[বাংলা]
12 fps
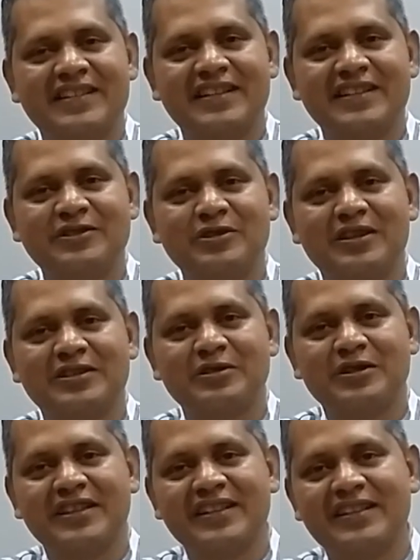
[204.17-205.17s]
তাদের
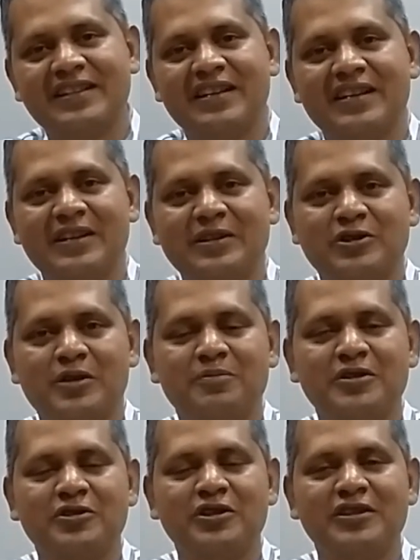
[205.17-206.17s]
যোগাযোগের সব
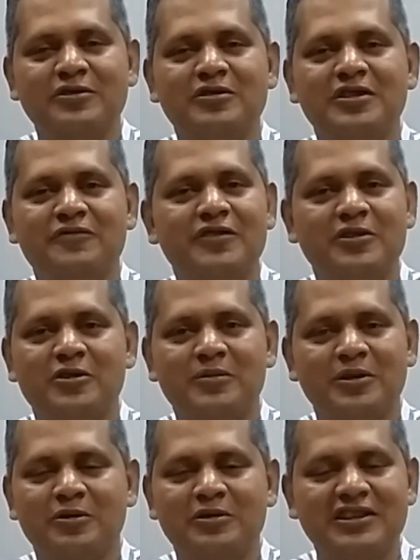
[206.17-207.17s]
কিছুই কিন্তু ডিফারেন্ট হবে
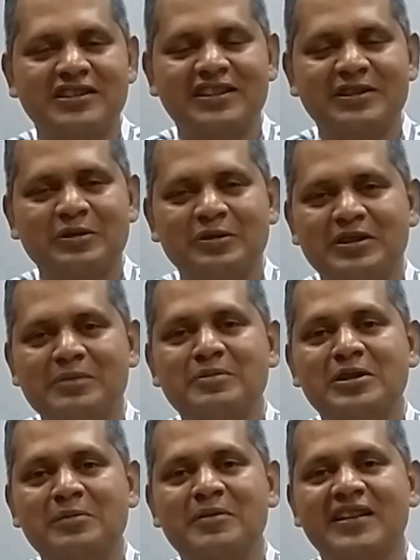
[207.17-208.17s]
কোনোটার সাথে কোনোটা
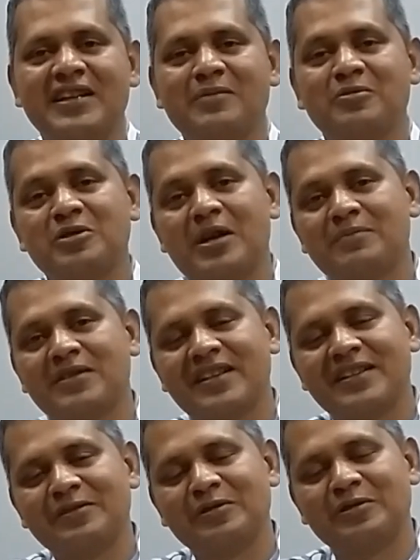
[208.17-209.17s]
মিলবে না এবং আপনাকে
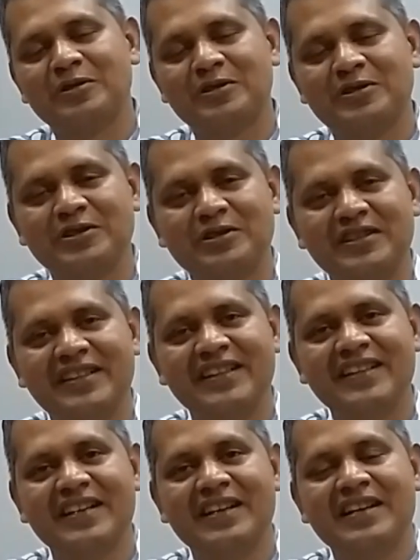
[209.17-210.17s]
কিন্তু ধৈর্য নিয়ে
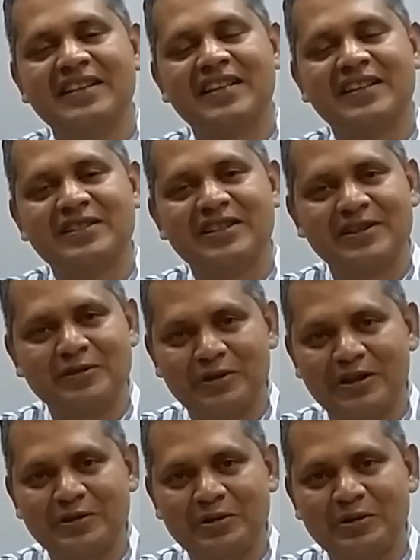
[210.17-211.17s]
তাদের সাথে
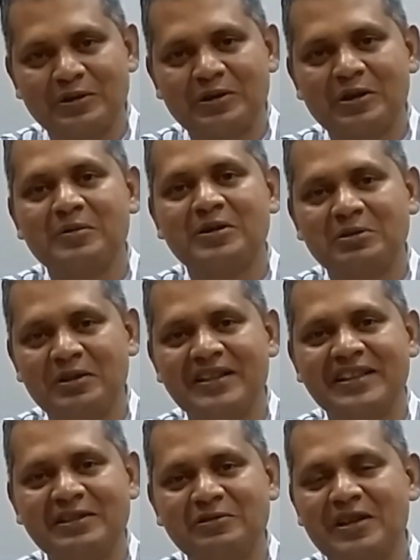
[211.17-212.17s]
যোগাযোগ করতে হবে তো
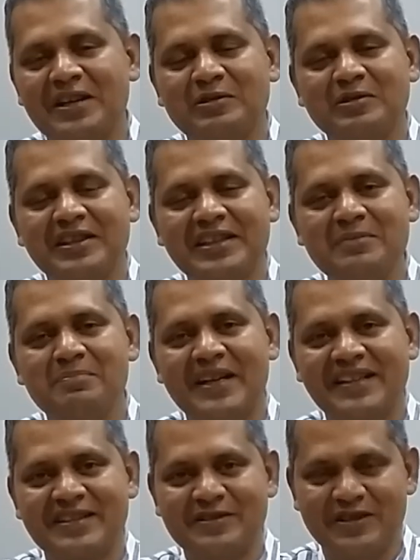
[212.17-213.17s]
এটা কিন্তু এখন থেকেই
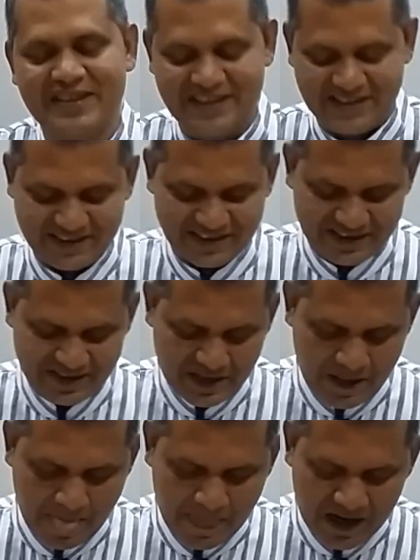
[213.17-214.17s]
প্র্যাকটিস হয়ে যাচ্ছে
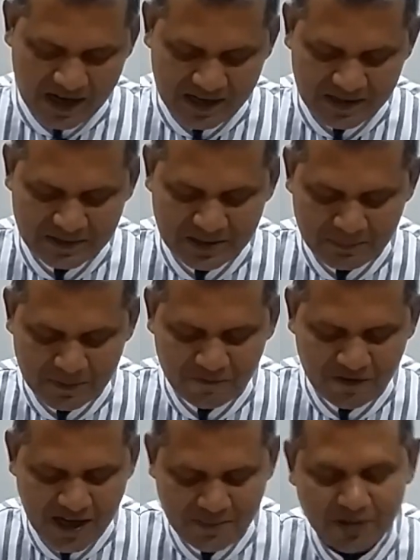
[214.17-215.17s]
আর নম্বর
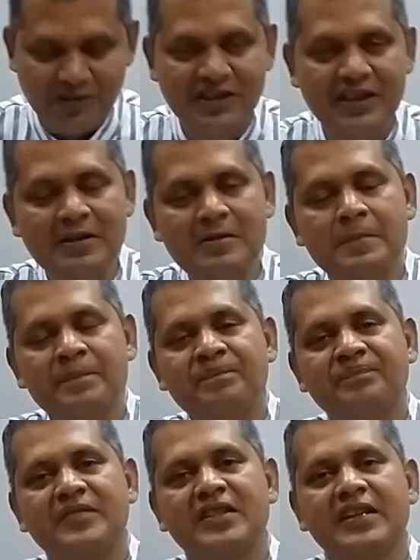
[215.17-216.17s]
ফাইভ হচ্ছে
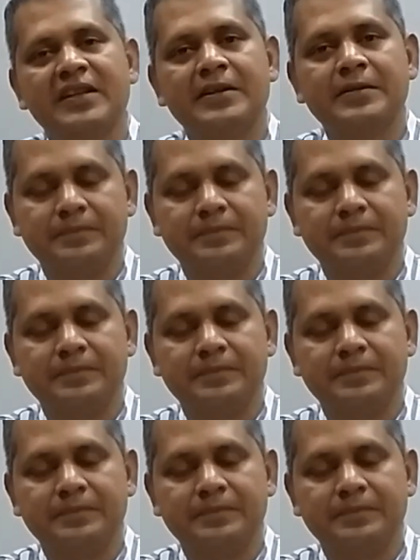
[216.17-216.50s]
যে